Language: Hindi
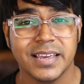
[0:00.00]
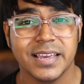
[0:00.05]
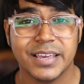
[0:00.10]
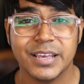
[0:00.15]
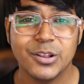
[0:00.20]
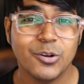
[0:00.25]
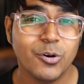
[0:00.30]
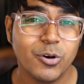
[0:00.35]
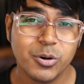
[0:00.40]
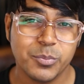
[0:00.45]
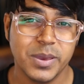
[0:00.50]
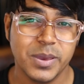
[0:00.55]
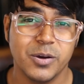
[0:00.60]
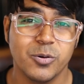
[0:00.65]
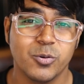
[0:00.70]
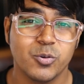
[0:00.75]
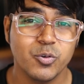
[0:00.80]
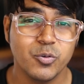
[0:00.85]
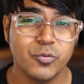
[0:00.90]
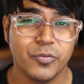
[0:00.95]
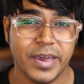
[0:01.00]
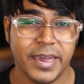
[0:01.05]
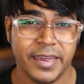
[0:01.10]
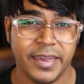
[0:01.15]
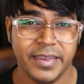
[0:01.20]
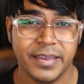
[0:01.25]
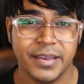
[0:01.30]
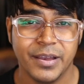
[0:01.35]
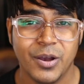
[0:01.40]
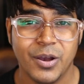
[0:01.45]
कि लोग बेवकूफ़ है
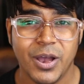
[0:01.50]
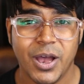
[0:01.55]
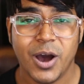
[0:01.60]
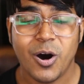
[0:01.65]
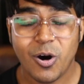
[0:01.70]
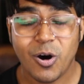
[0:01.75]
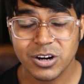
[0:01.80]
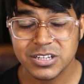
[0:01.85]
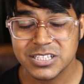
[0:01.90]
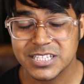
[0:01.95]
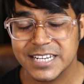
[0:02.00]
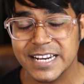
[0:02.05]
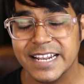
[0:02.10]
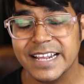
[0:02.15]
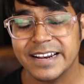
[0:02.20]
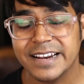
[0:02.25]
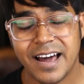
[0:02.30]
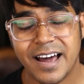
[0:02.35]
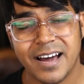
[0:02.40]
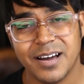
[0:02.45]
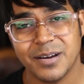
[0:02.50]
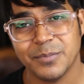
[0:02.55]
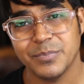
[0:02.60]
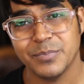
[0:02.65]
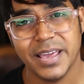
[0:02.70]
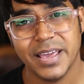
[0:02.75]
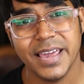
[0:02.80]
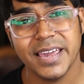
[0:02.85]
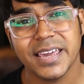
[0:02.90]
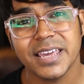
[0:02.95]
और श्री राम
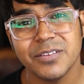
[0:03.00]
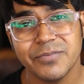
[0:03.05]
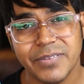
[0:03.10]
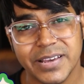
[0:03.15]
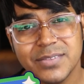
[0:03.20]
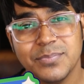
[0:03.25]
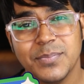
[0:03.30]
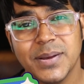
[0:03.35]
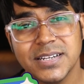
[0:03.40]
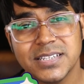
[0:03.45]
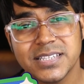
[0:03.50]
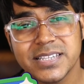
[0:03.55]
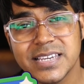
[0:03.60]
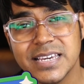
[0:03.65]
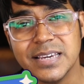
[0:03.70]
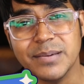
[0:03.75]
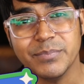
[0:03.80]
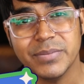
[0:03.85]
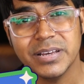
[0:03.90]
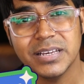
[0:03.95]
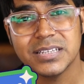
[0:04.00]
एक इन्वेस्टमेंट स्कीम